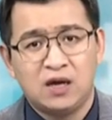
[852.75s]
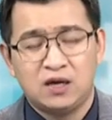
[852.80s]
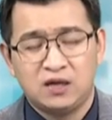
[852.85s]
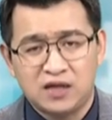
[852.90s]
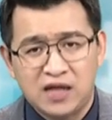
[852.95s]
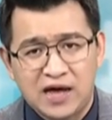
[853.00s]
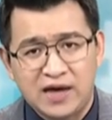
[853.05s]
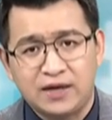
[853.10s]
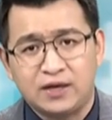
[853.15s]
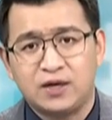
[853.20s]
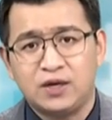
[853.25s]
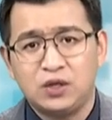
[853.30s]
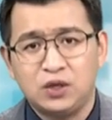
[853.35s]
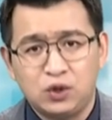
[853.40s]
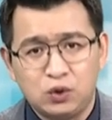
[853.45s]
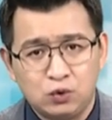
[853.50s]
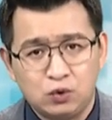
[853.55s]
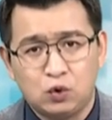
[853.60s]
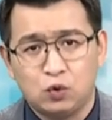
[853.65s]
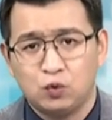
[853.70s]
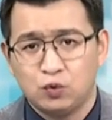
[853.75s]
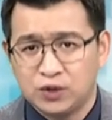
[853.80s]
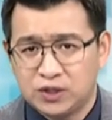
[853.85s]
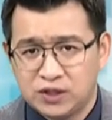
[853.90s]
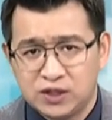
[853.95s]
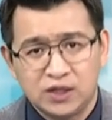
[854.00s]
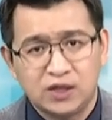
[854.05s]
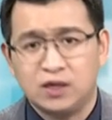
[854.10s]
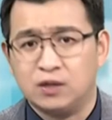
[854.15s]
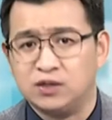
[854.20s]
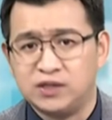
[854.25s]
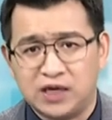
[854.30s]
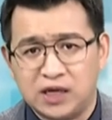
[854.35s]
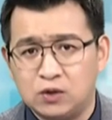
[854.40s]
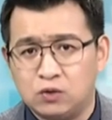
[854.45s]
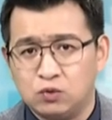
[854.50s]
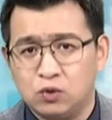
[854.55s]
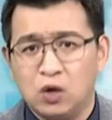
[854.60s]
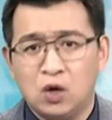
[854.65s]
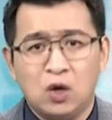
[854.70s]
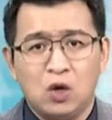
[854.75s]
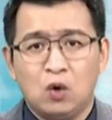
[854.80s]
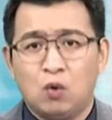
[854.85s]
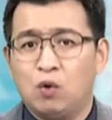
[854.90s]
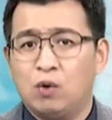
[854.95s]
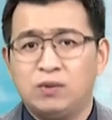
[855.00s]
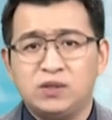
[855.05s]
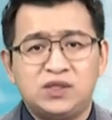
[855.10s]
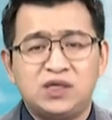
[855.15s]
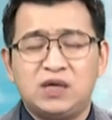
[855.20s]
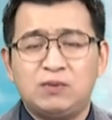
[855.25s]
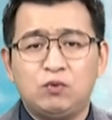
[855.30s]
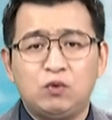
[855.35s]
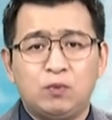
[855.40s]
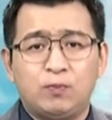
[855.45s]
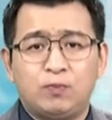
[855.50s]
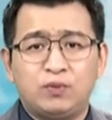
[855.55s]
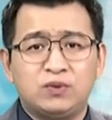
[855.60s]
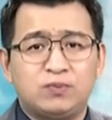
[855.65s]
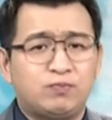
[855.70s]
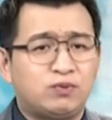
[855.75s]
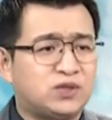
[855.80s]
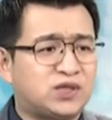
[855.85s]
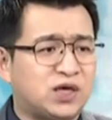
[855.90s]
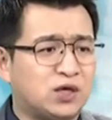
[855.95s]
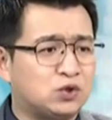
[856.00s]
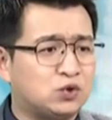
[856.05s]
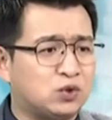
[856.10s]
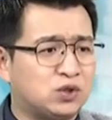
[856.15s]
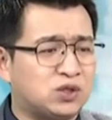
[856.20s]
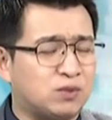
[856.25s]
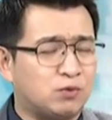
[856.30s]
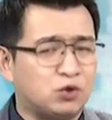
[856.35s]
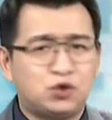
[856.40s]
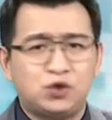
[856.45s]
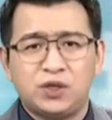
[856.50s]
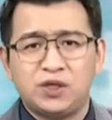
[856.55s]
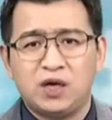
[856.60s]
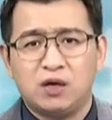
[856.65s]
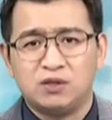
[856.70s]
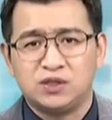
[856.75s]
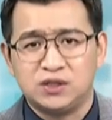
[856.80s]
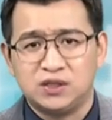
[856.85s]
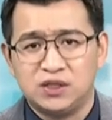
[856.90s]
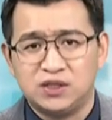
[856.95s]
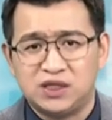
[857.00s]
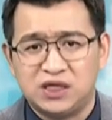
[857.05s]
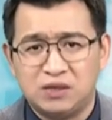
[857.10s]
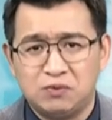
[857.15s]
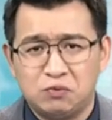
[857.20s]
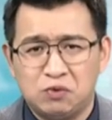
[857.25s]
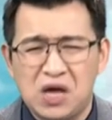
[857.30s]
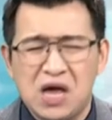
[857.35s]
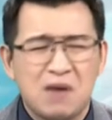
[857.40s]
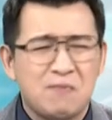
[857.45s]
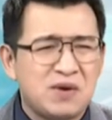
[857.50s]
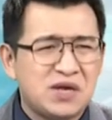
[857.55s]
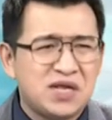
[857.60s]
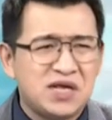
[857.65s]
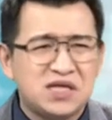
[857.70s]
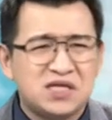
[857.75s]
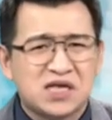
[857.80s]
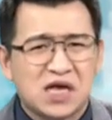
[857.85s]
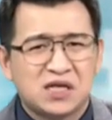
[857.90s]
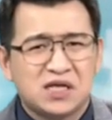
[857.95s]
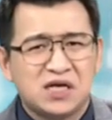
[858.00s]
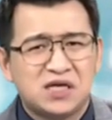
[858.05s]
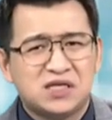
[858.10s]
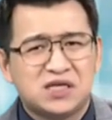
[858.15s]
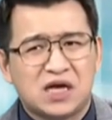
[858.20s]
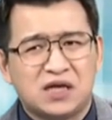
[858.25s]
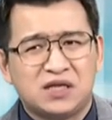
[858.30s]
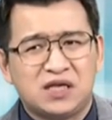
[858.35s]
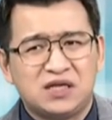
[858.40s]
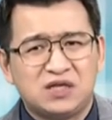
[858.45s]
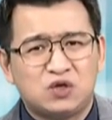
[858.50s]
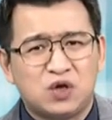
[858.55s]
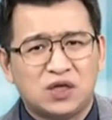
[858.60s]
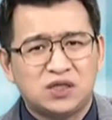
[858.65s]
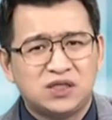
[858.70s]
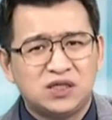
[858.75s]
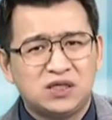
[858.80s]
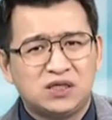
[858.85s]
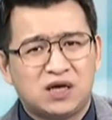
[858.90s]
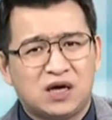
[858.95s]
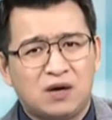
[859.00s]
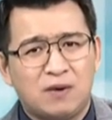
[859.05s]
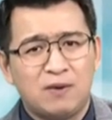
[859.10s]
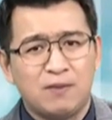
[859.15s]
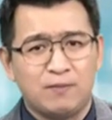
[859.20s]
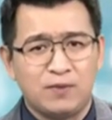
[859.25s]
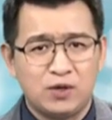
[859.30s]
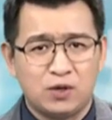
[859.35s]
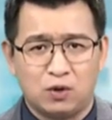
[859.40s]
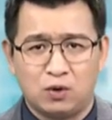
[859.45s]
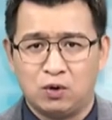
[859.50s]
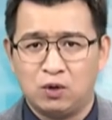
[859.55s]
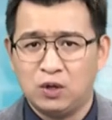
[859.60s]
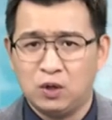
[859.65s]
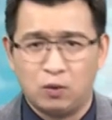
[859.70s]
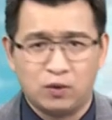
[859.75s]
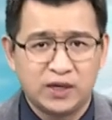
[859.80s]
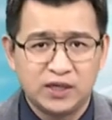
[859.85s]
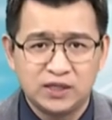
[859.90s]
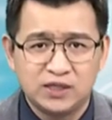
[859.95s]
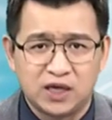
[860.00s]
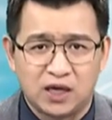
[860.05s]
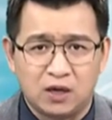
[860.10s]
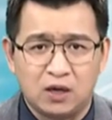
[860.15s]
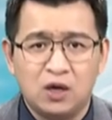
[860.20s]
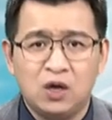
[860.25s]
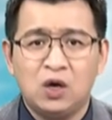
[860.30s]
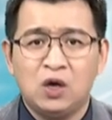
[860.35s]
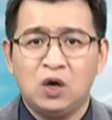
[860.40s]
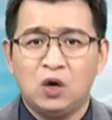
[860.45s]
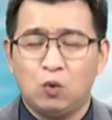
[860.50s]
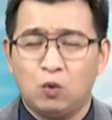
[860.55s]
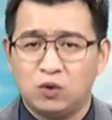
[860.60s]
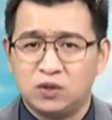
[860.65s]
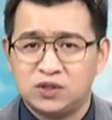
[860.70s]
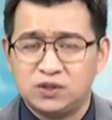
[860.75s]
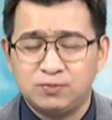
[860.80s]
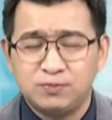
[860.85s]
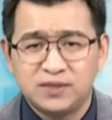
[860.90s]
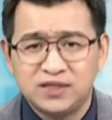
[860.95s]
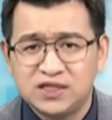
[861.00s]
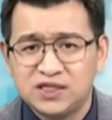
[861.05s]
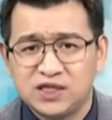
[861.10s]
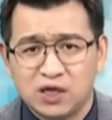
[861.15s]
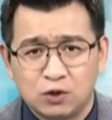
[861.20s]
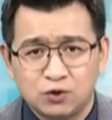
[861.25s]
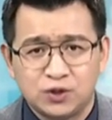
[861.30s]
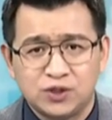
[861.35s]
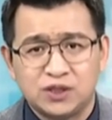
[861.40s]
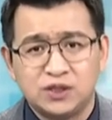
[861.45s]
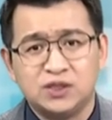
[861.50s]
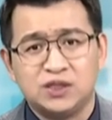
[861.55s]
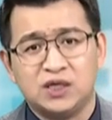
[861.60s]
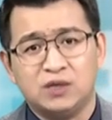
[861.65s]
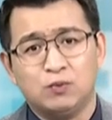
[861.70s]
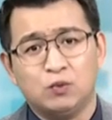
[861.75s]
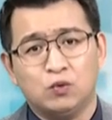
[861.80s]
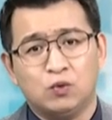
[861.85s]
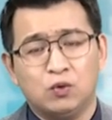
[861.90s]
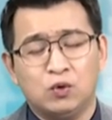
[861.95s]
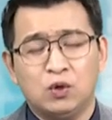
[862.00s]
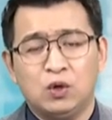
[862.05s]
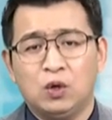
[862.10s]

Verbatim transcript: Lie 跟 YouTube 一定要加入我们节目，不不叫做什么炫耀型的节目。哎，每天涨停涨停创新高，没有？我跟你讲，我什不是教学型节目？